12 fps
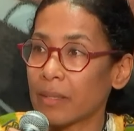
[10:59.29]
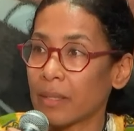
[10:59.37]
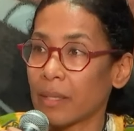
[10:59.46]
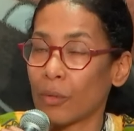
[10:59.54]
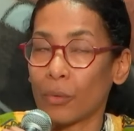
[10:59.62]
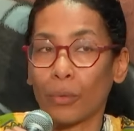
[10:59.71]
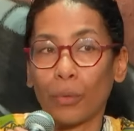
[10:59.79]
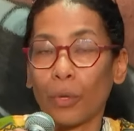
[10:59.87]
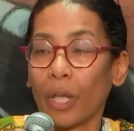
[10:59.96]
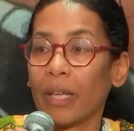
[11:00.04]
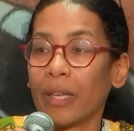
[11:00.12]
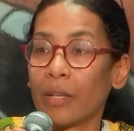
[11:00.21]
qui est le,
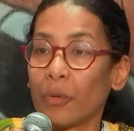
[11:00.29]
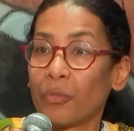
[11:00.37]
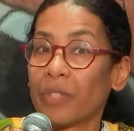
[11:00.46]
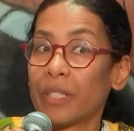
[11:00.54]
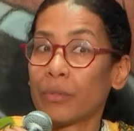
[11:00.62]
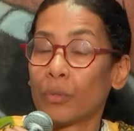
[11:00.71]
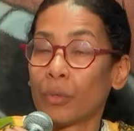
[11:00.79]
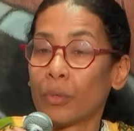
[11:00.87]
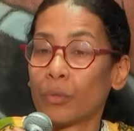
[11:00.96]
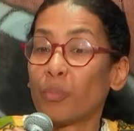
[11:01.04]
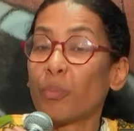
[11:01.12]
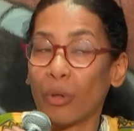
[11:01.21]
qui est le fils
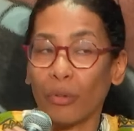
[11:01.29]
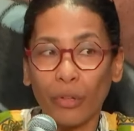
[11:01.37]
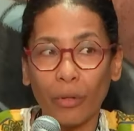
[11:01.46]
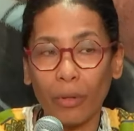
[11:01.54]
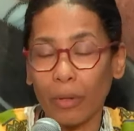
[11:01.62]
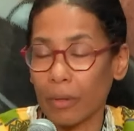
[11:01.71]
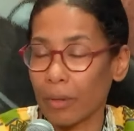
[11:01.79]
du planteur